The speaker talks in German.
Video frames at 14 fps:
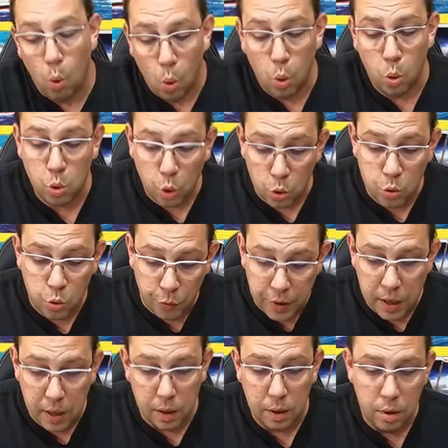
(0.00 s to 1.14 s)
oh, doch so
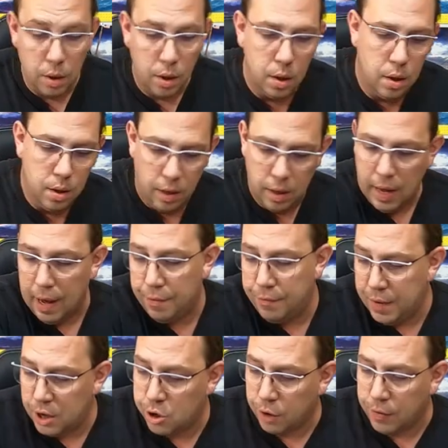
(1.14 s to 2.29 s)
viele. Ja,
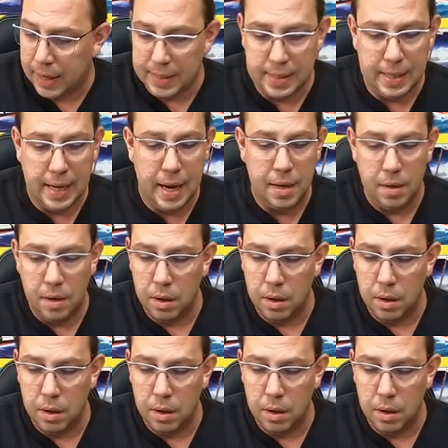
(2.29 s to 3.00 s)
vier Stück werden es sein